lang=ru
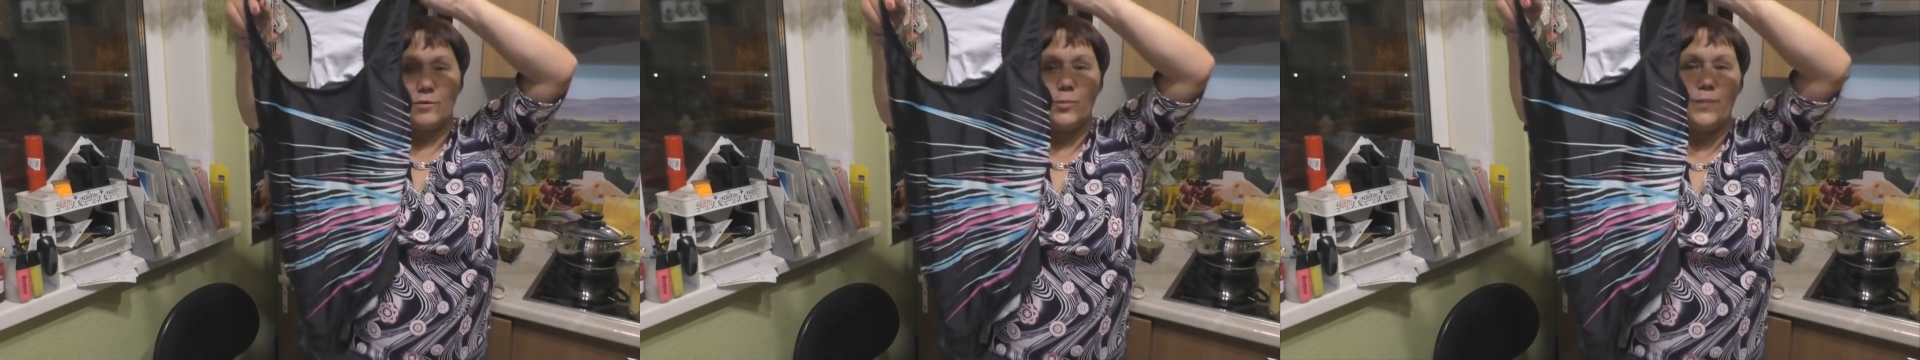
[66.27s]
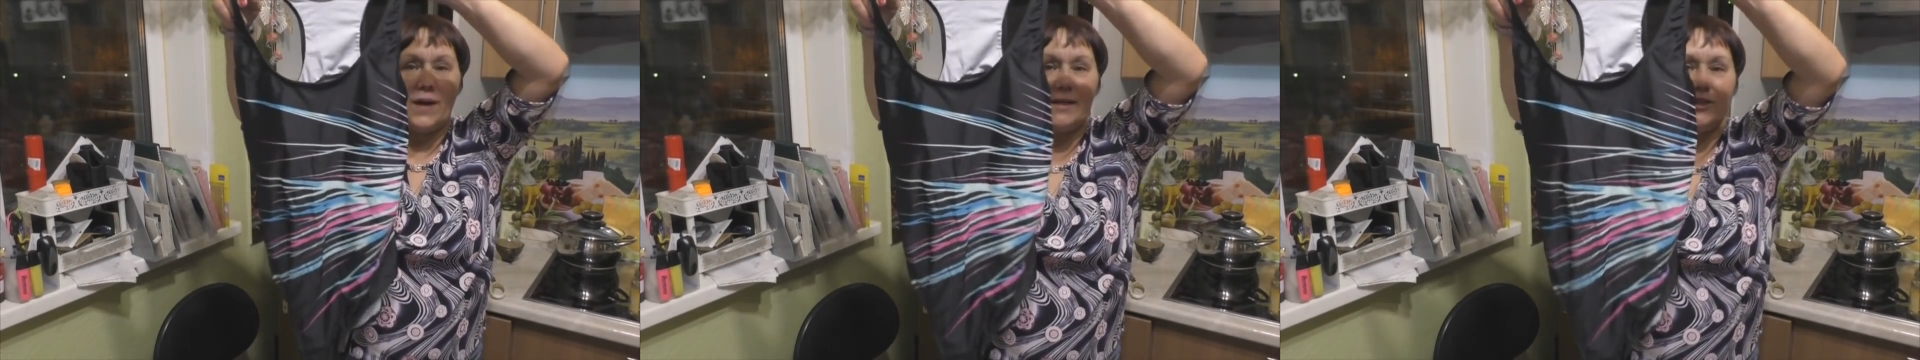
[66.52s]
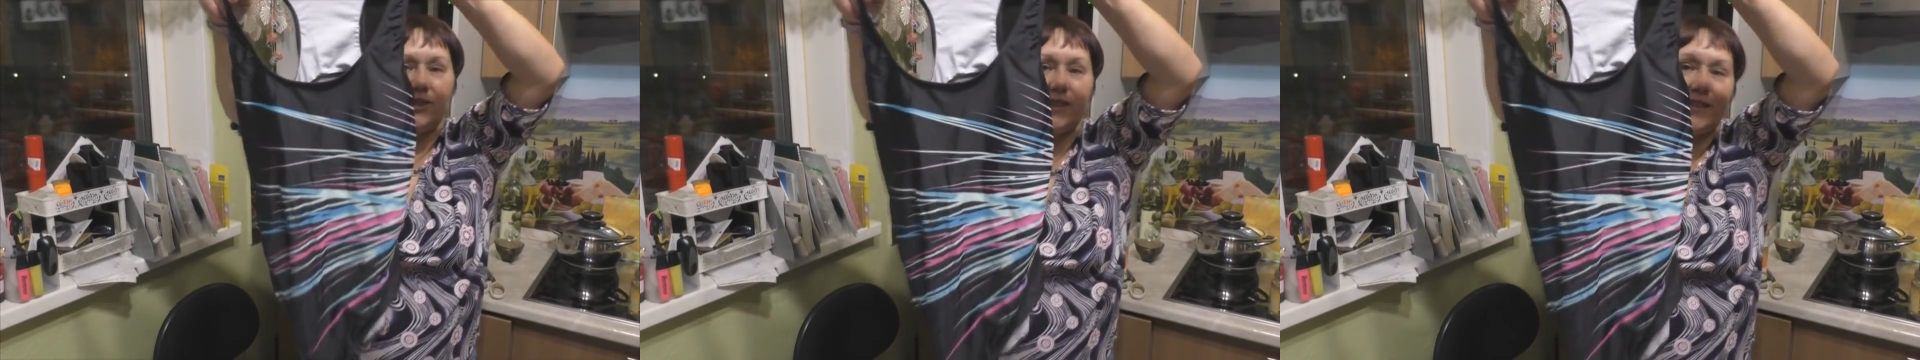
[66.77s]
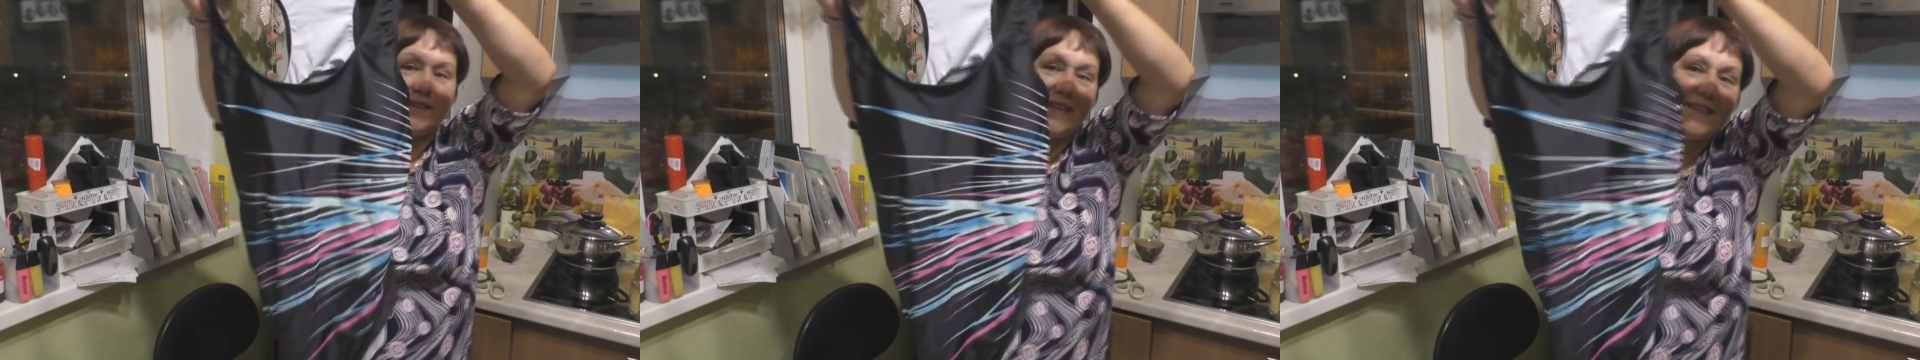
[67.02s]

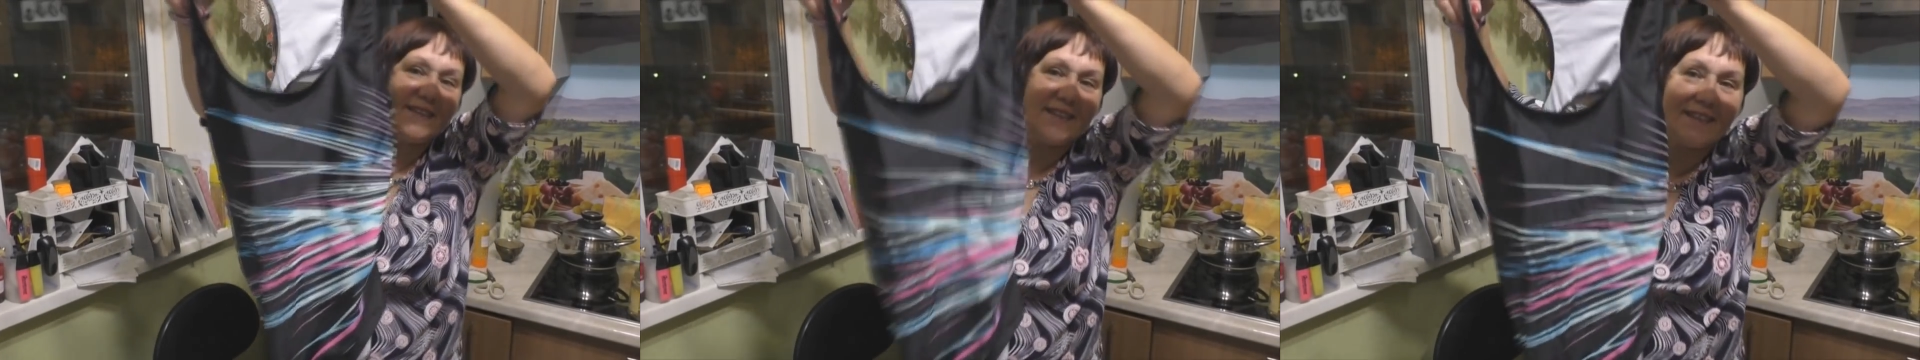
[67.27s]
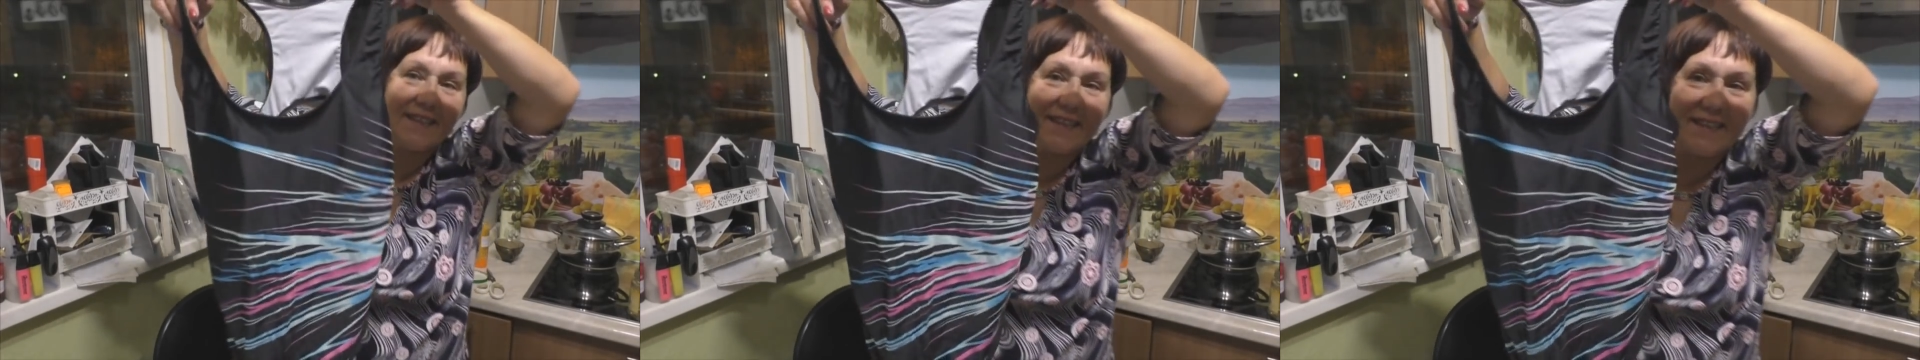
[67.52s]
купальнички. Классные?